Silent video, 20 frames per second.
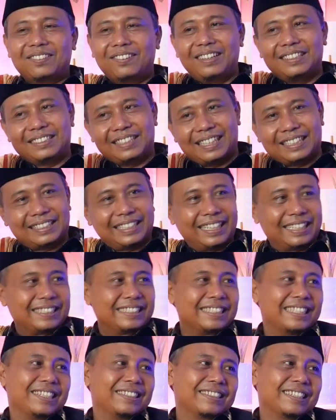tulis
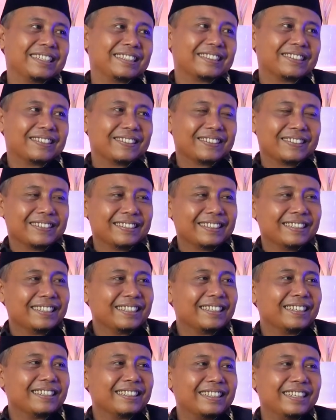reserse gitu.
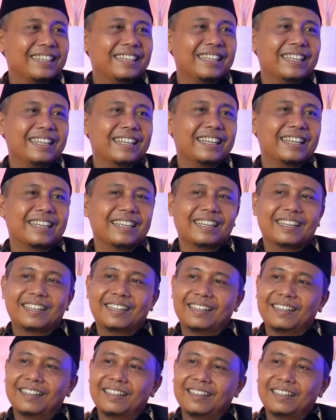Jadi
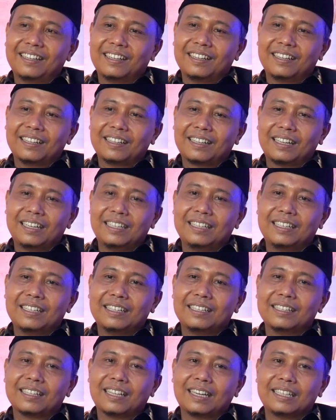
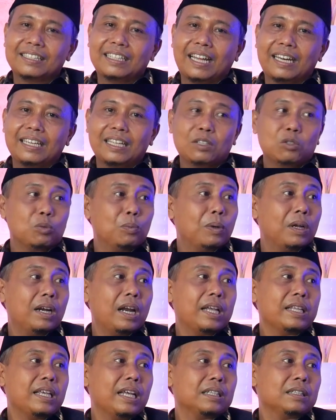kan kerjanya cuma
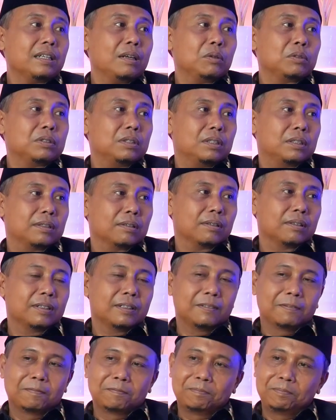nanya terus itu
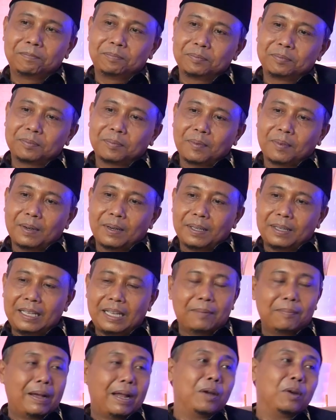
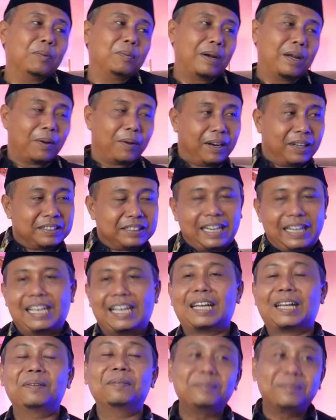ya maklumlah orang
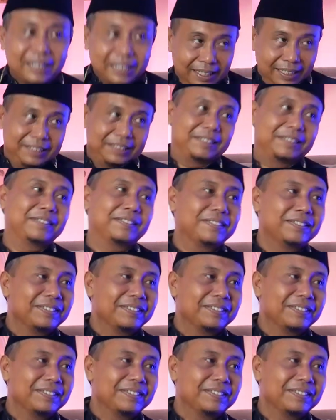sayang kan begitu